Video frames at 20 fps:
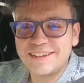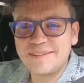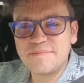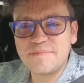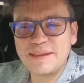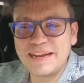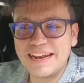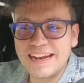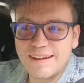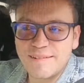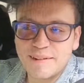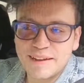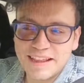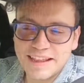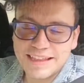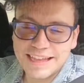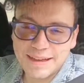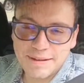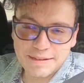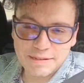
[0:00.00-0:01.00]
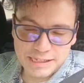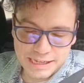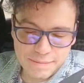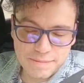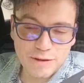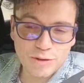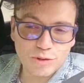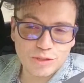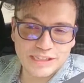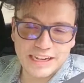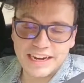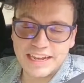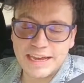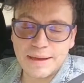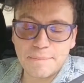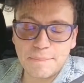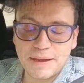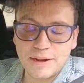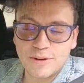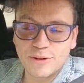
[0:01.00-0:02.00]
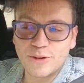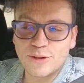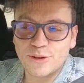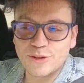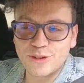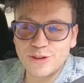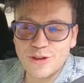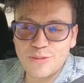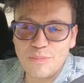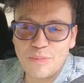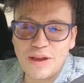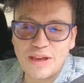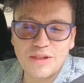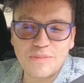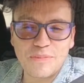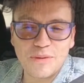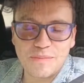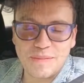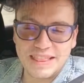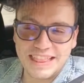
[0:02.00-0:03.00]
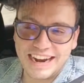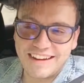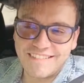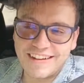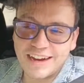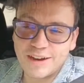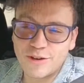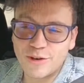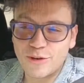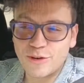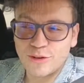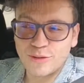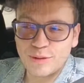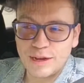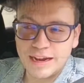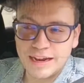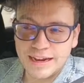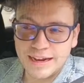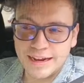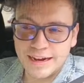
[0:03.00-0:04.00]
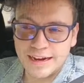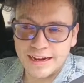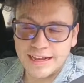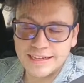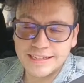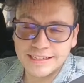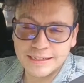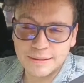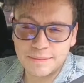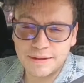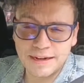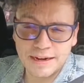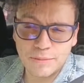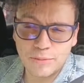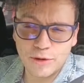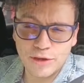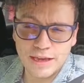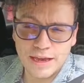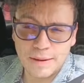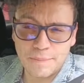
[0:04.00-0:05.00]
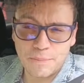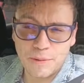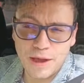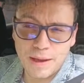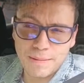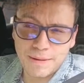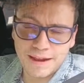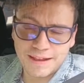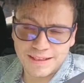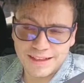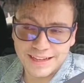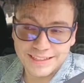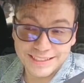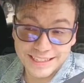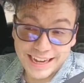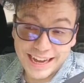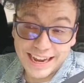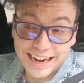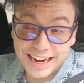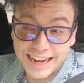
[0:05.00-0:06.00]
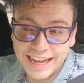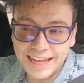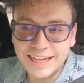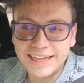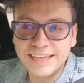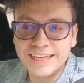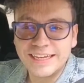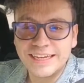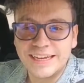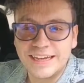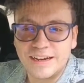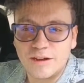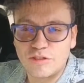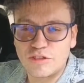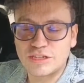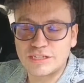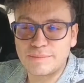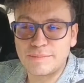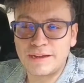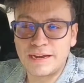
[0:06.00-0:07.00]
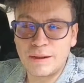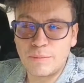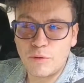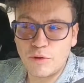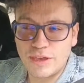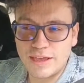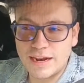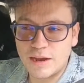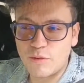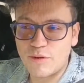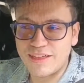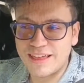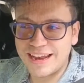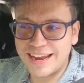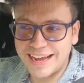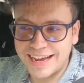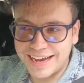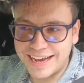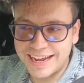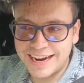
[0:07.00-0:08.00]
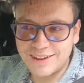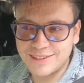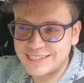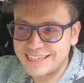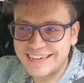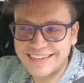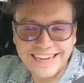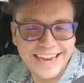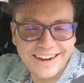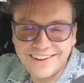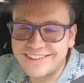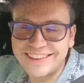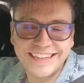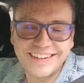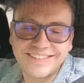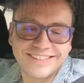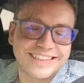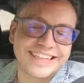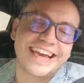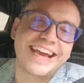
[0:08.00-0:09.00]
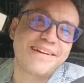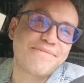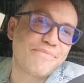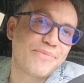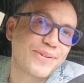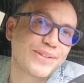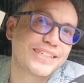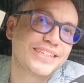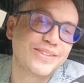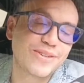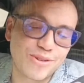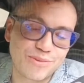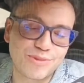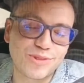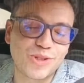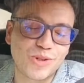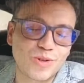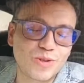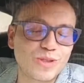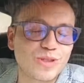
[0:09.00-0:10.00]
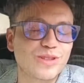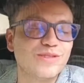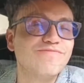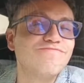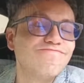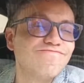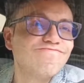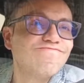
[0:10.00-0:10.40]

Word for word: Mira, la verdad que sí me gustaría, pero no puedo por mi trabajo. Eh, esa semana voy a Puebla, Tlaxcala, la otra semana voy a ir a Guadalajara, o sea, ya no tengo tiempo, sino con mucho gusto.